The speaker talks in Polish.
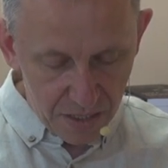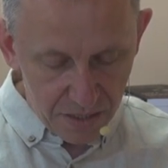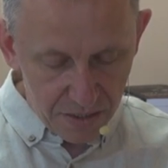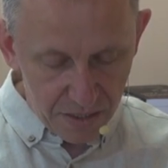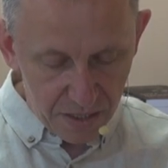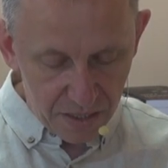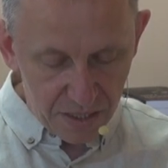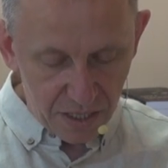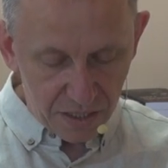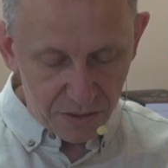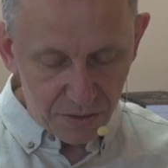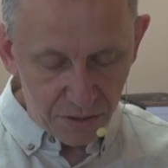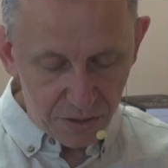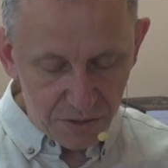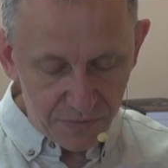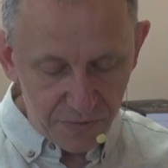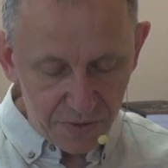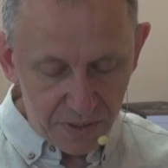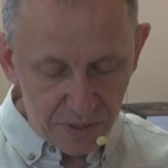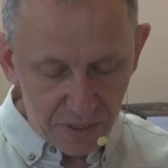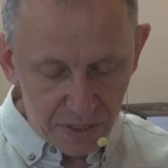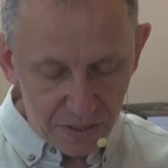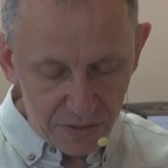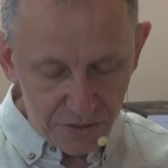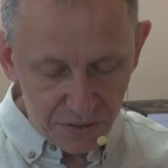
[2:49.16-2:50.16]
Tak jak to
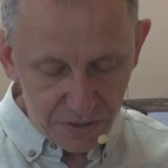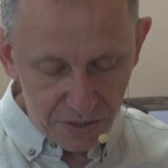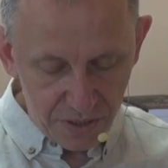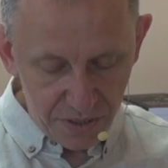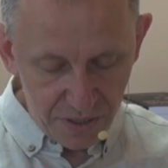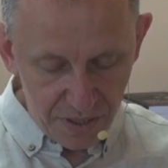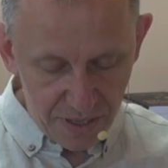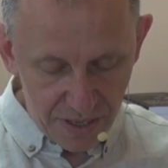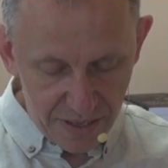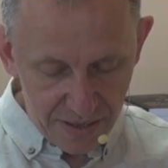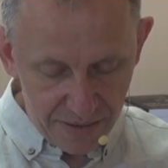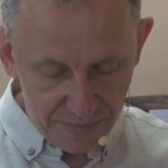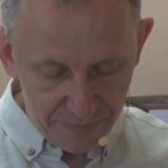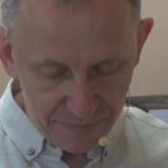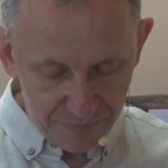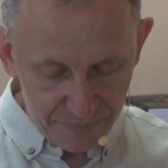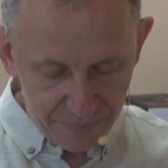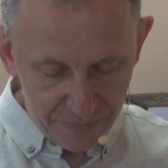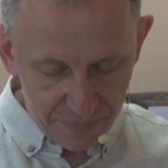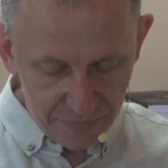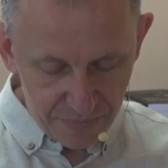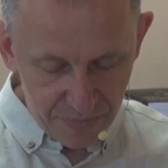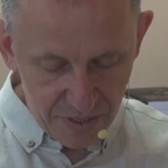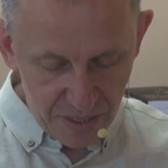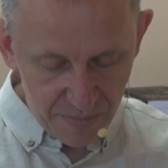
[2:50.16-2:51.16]
zwykle czynię,
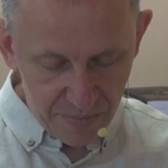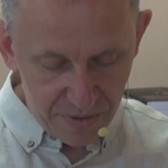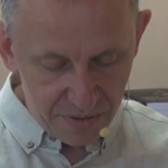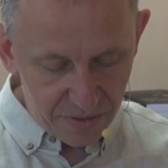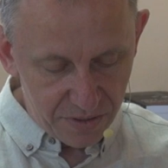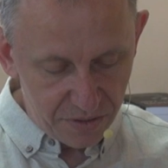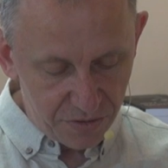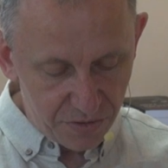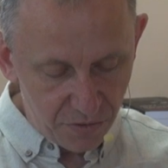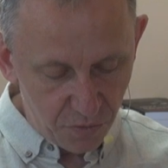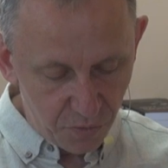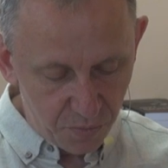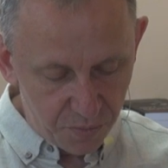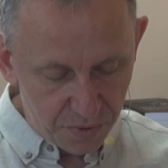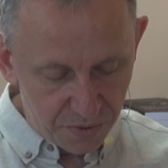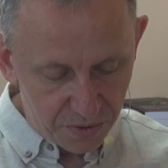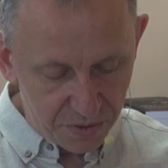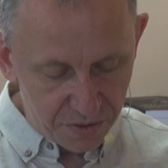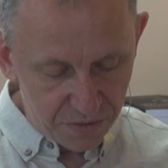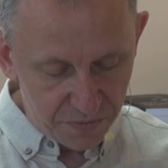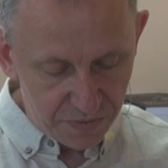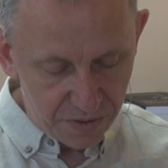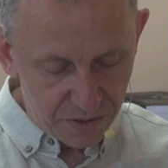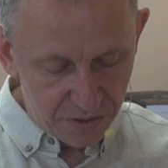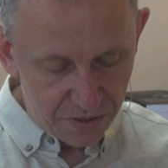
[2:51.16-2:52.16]
nie będę się
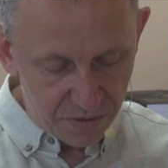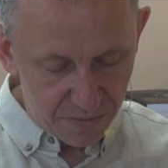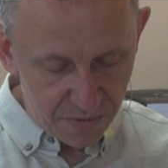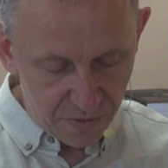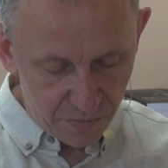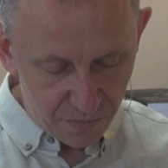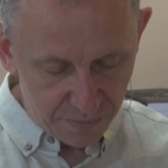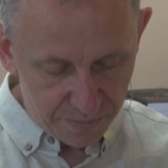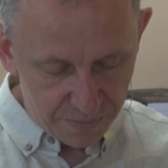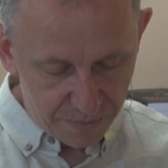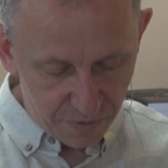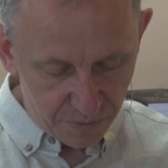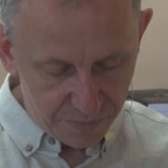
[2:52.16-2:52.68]
uporczywie trzymał